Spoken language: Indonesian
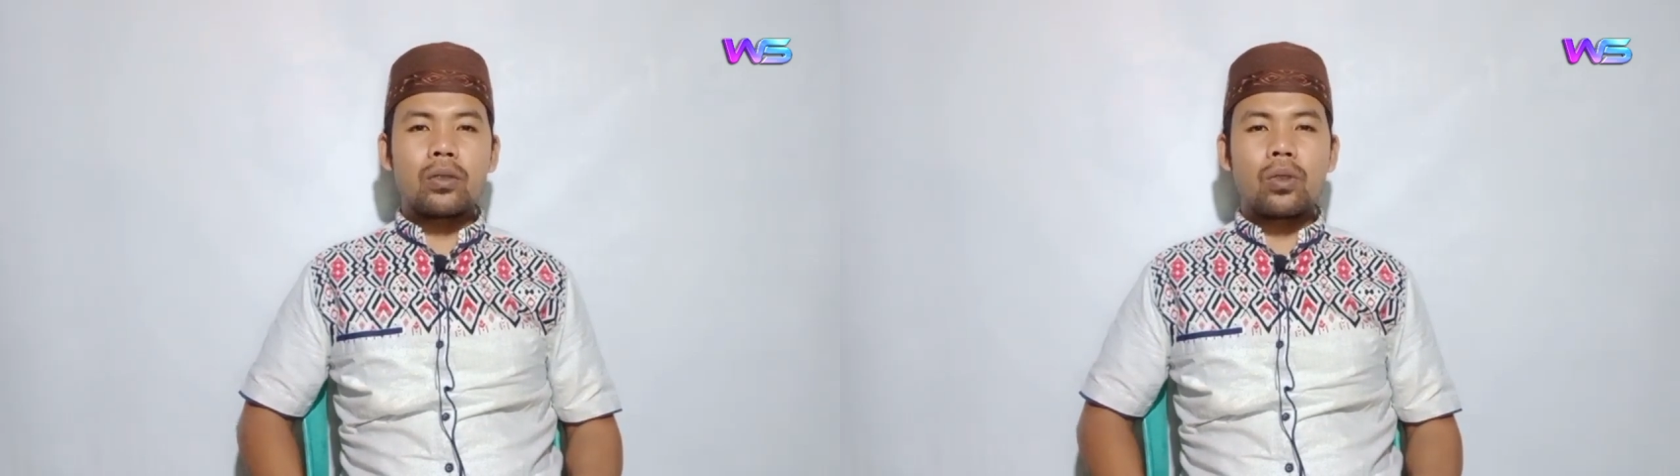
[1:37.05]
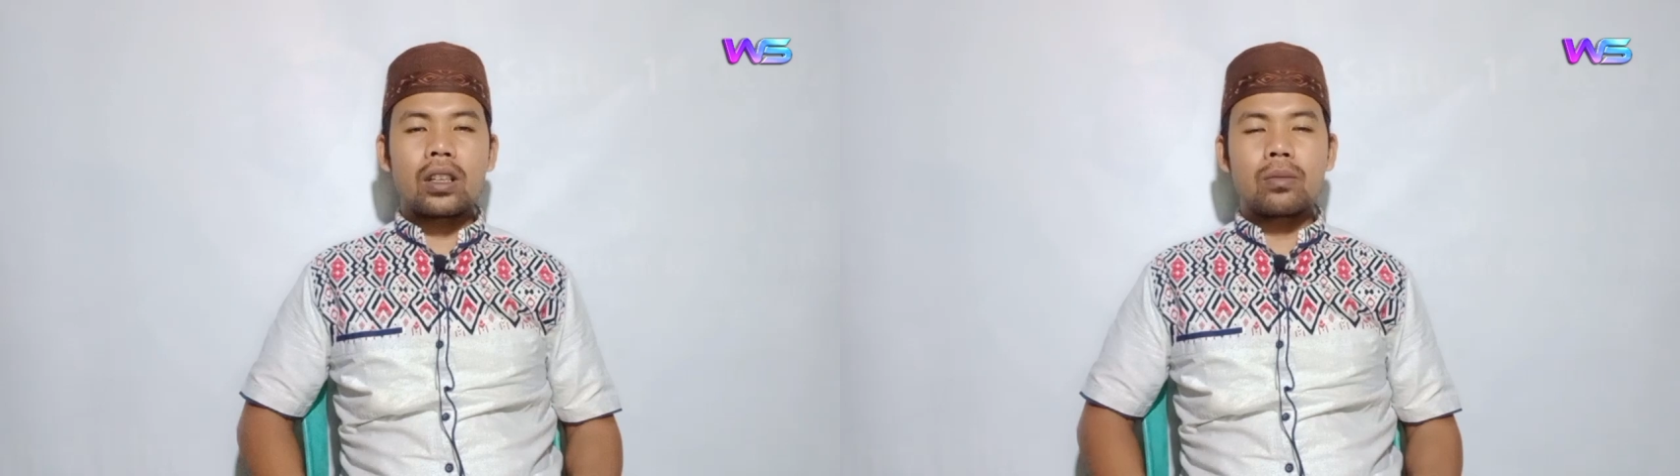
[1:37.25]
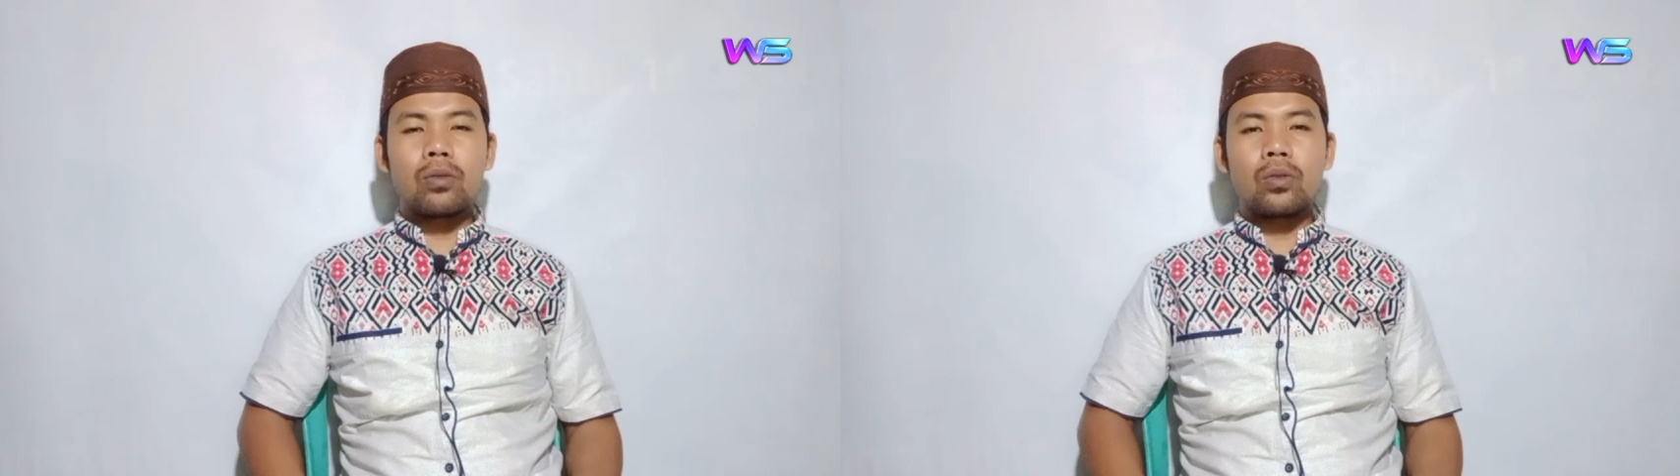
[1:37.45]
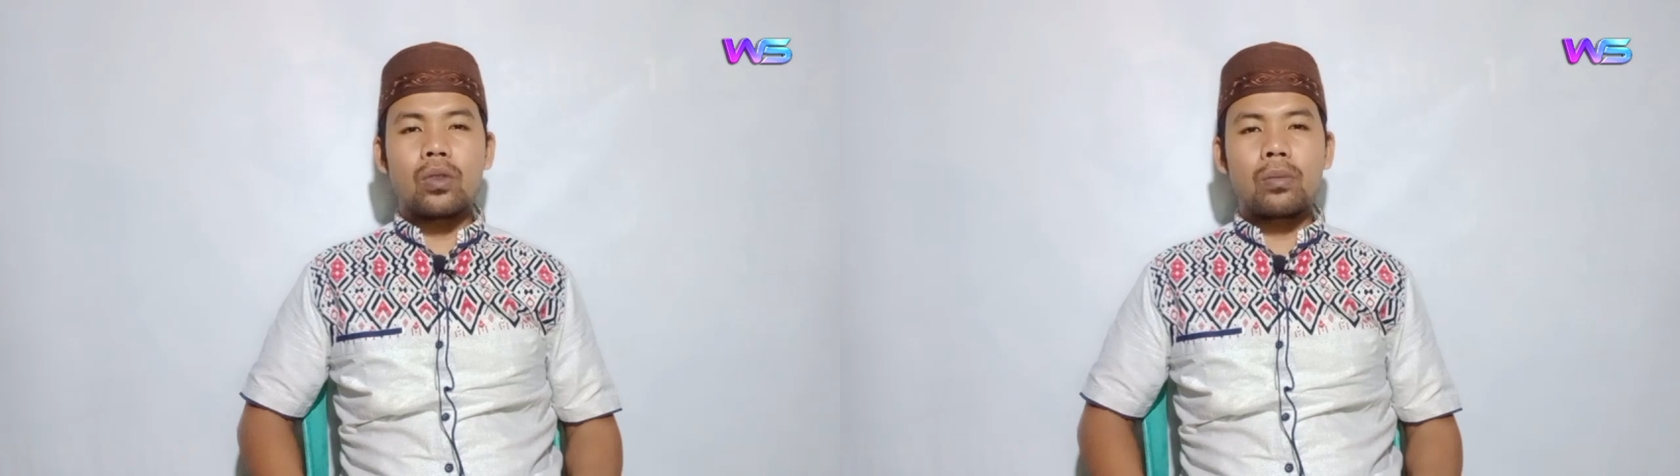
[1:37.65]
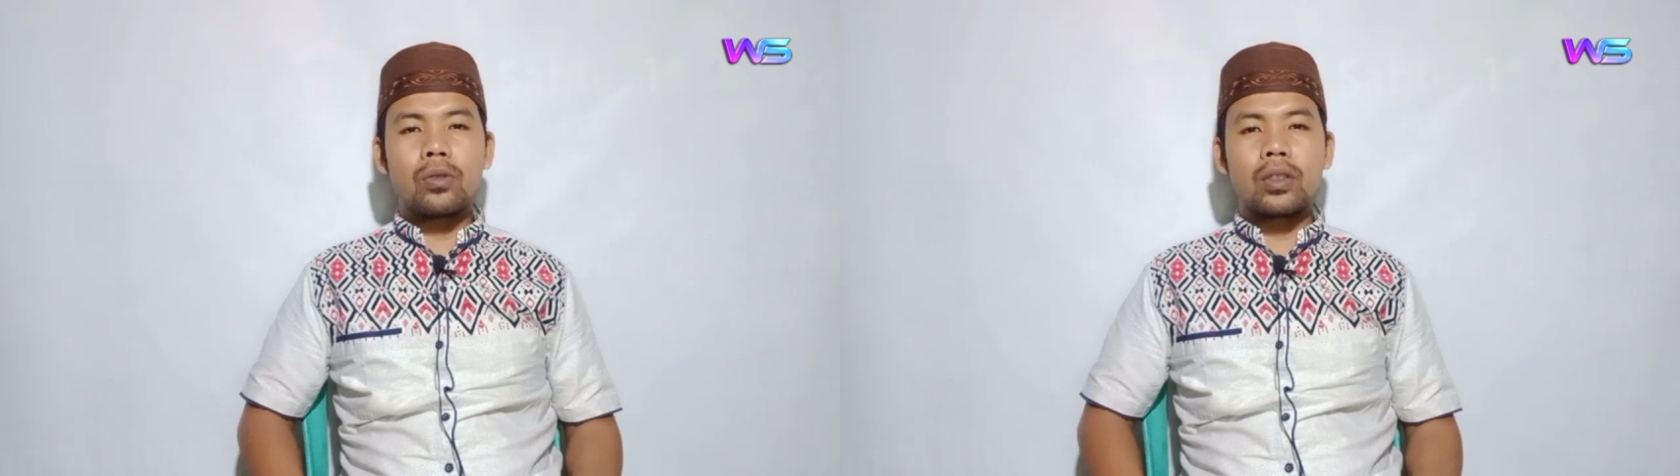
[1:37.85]

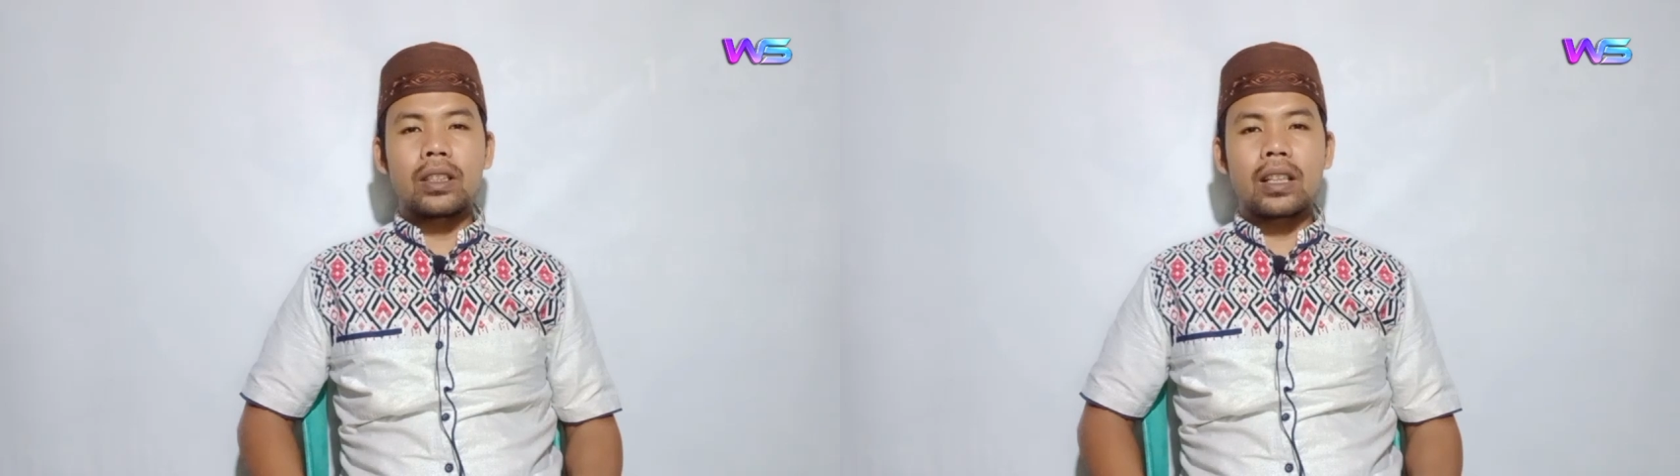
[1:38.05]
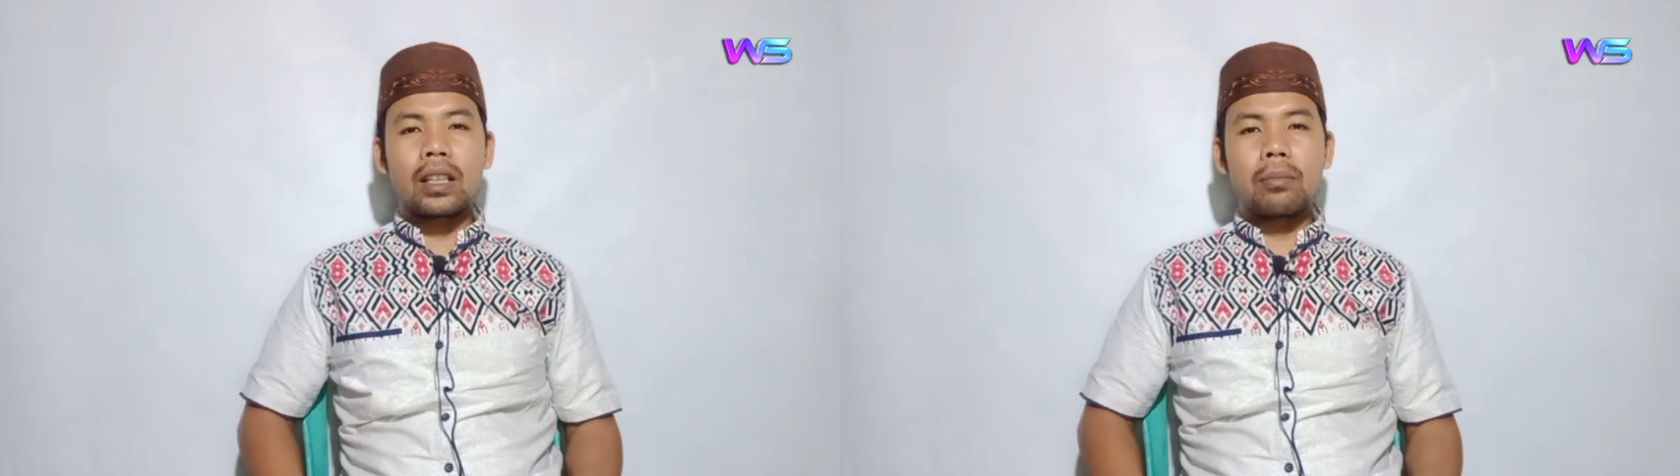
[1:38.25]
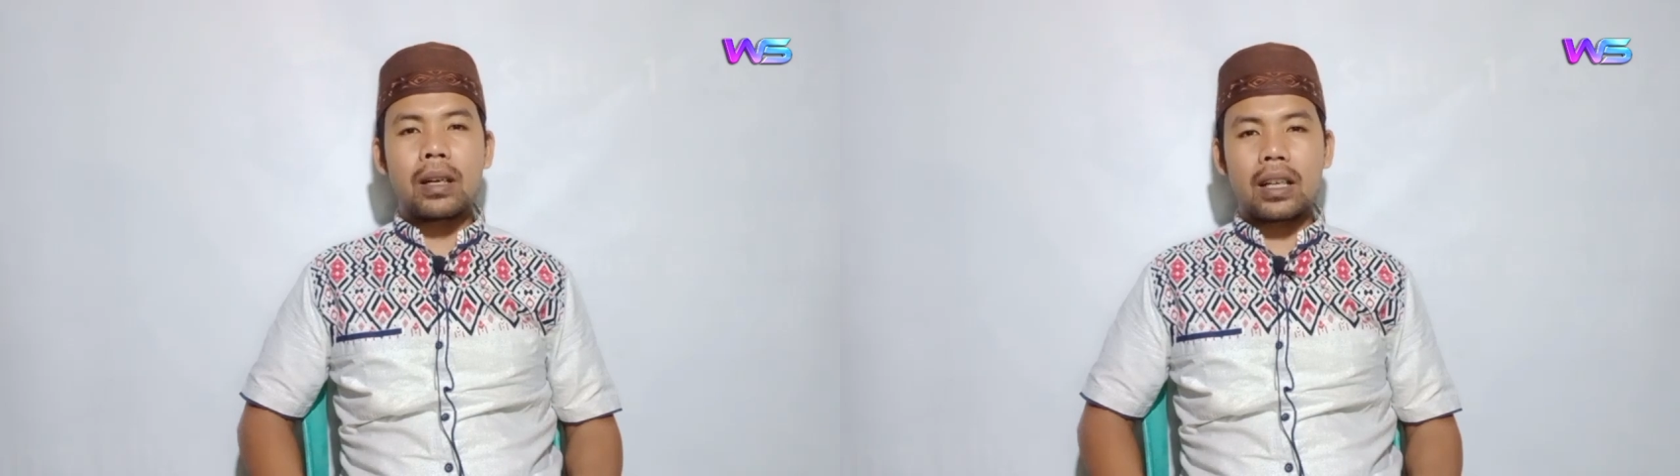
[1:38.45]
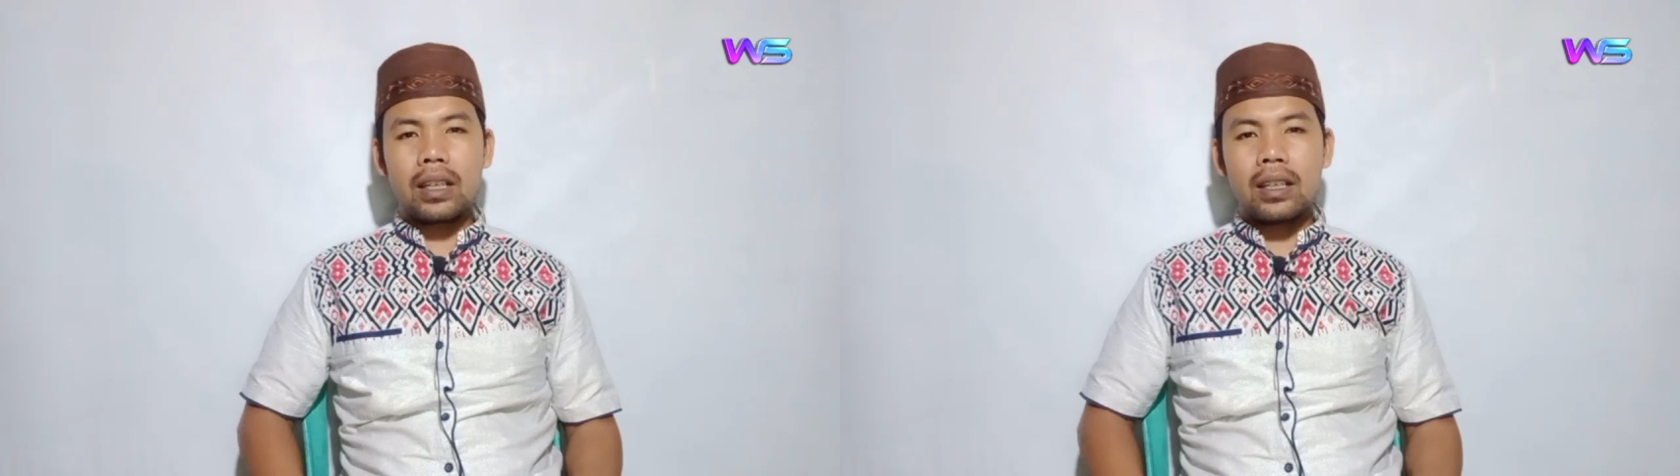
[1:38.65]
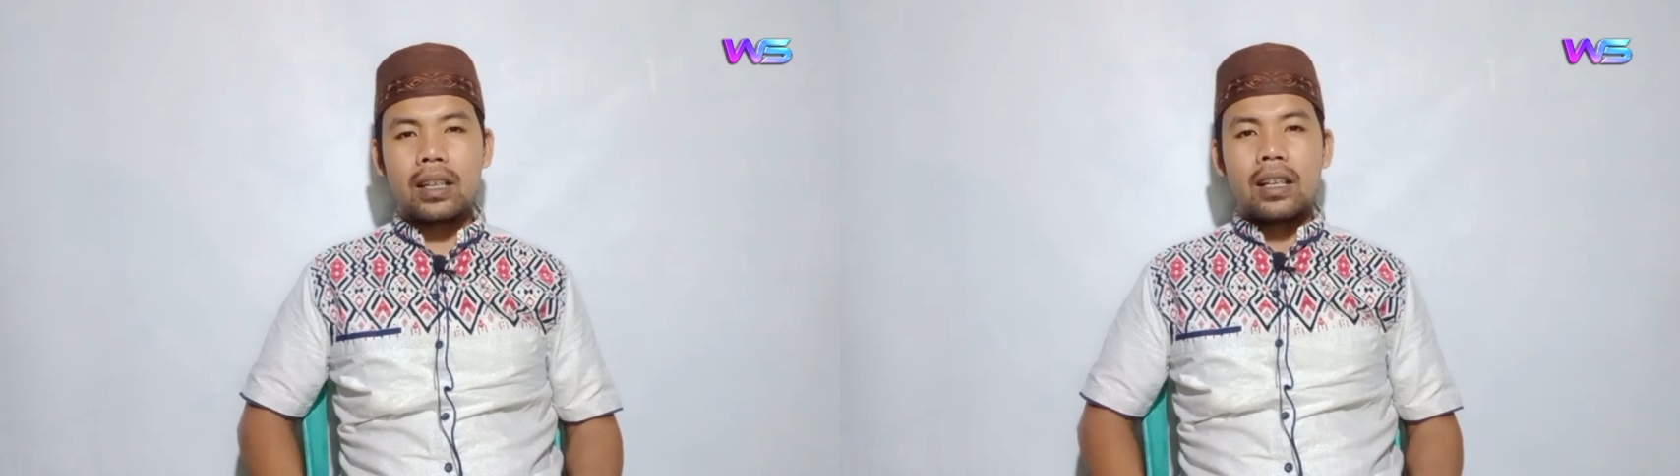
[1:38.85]
2023
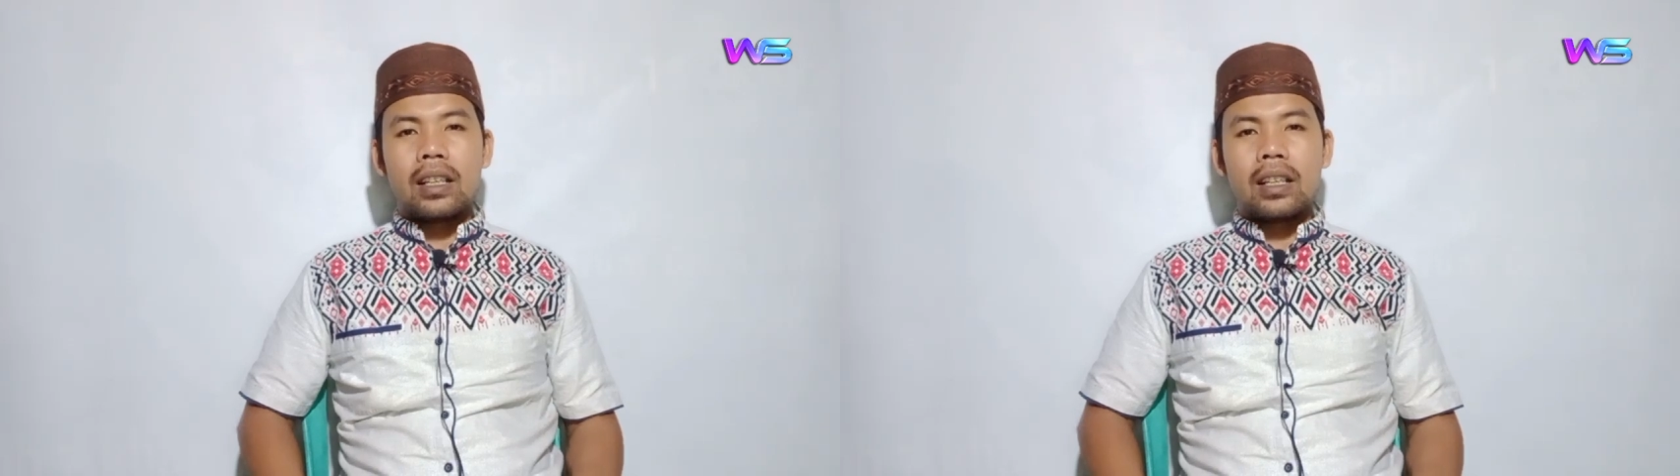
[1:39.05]
kemarin,